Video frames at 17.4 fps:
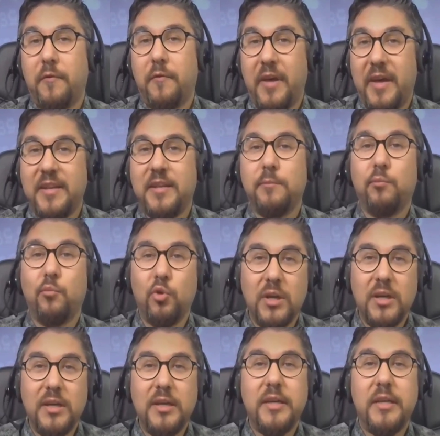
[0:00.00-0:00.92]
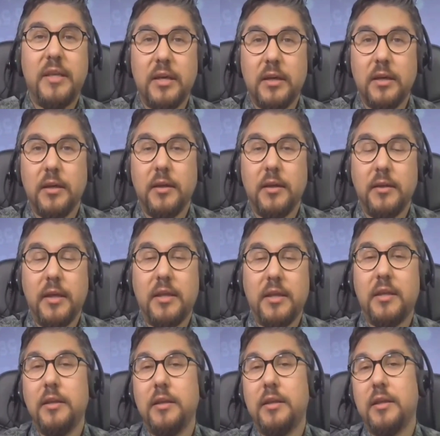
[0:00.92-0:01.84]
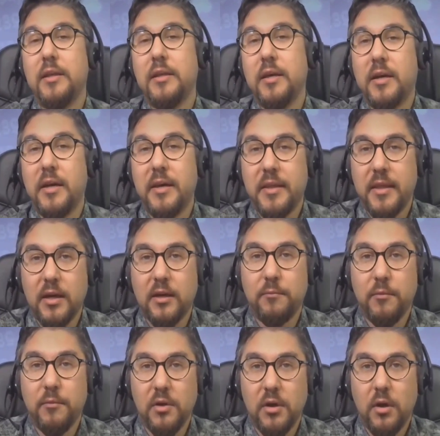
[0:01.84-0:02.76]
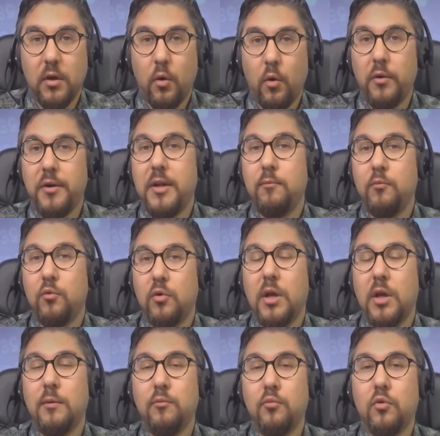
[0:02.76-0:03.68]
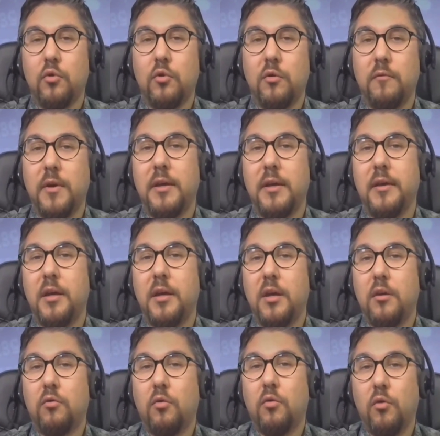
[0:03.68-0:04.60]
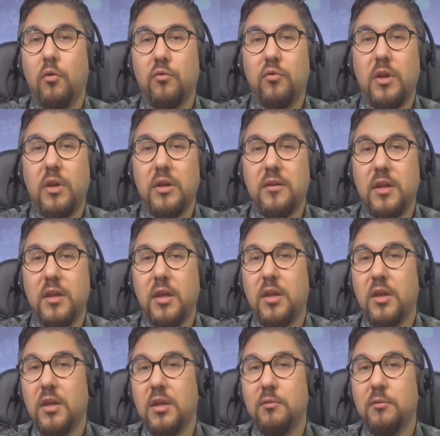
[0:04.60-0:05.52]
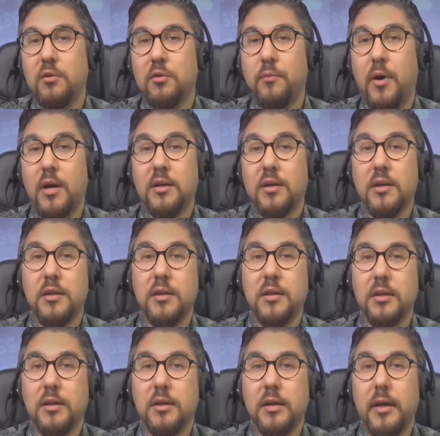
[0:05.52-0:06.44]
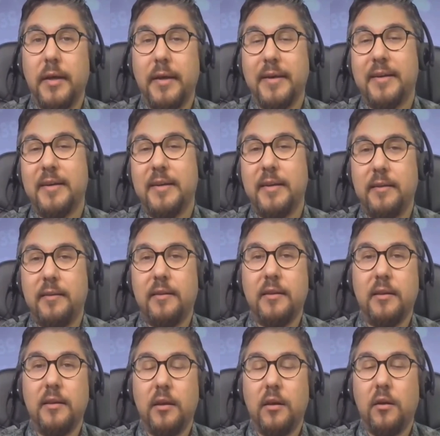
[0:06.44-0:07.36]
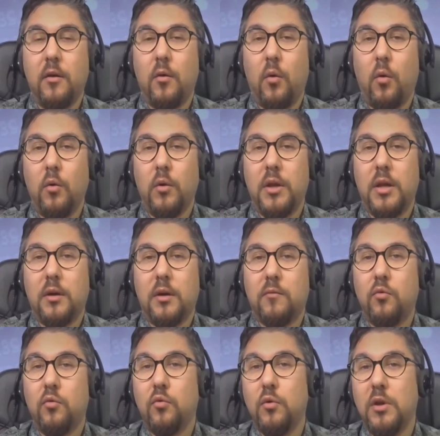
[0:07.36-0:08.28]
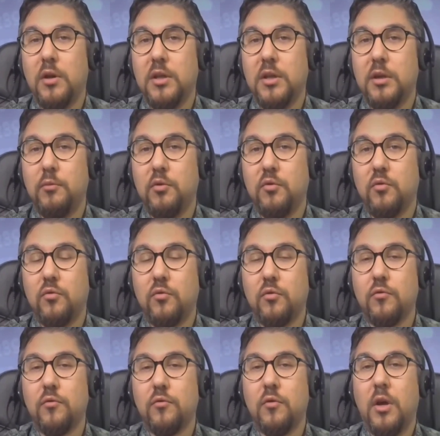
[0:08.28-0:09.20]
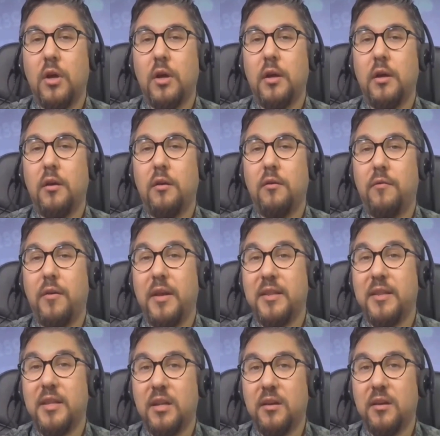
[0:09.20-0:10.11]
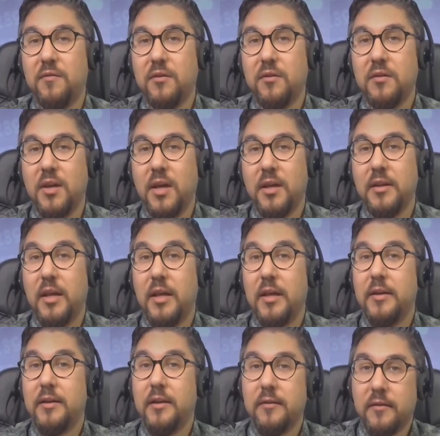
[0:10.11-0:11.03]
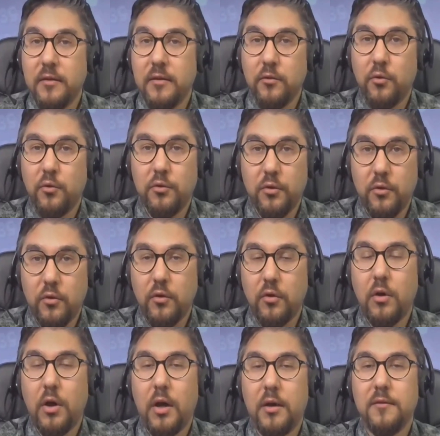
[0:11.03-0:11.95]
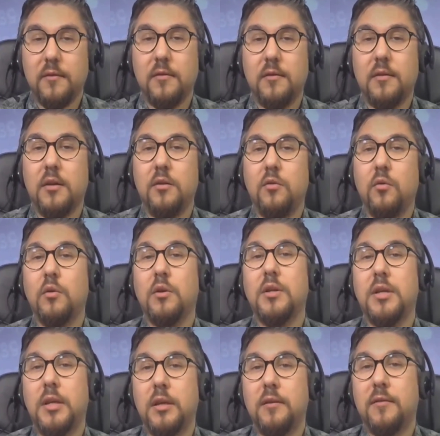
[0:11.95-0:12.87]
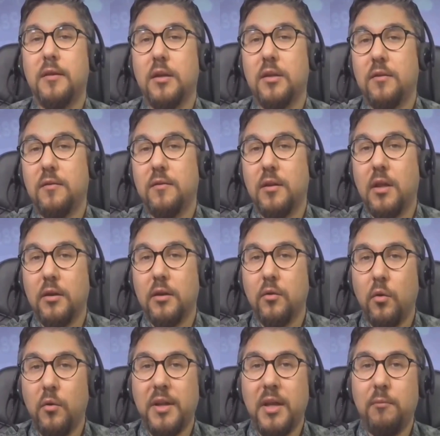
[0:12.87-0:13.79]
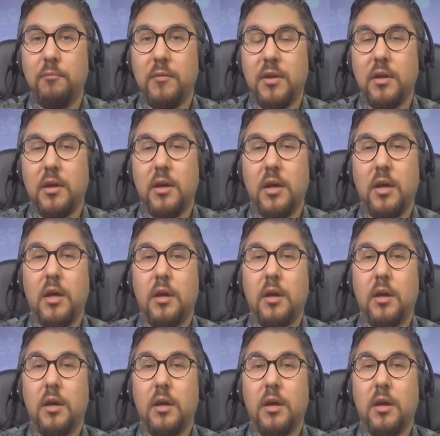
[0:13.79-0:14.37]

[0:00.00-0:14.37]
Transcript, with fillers: FED buna ışık e, yeşil ışık yakacak mı? Önemli olan bu ve son süreçte yaşadığımız bankacılık krizi olarak vurguladığımız husus e, Fed tarafından nasıl görülüyor? Aslında yol haritası açısından da önemli.